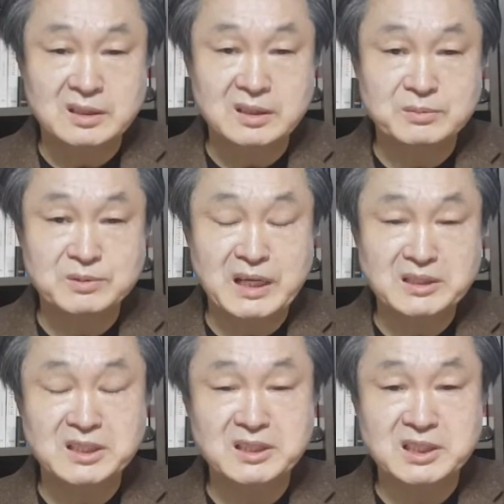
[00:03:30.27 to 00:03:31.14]
여러분이
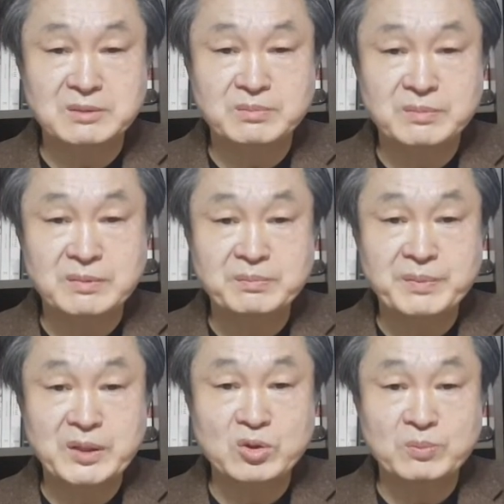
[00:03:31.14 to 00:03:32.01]
아시는 것처럼
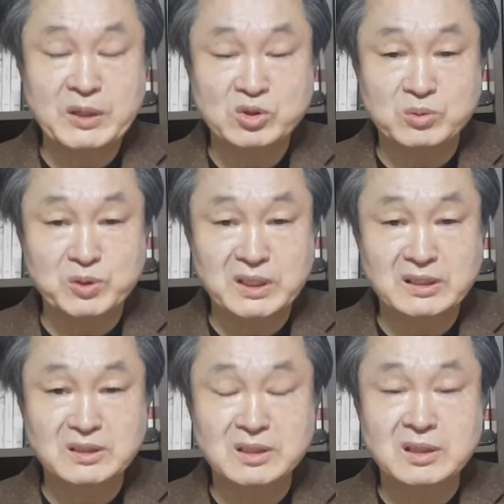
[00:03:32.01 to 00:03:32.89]
빼도 박도
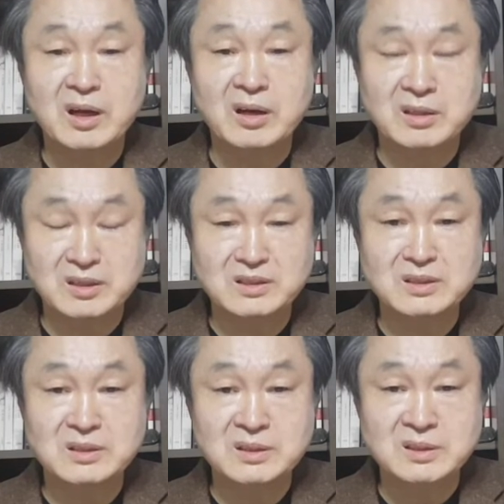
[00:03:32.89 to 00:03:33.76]
못하는 아,
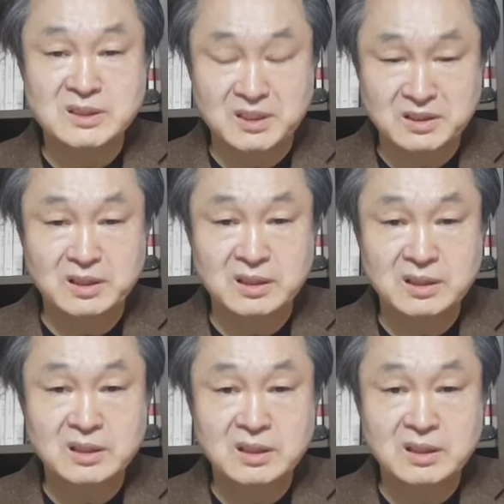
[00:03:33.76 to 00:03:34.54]
그런 증거.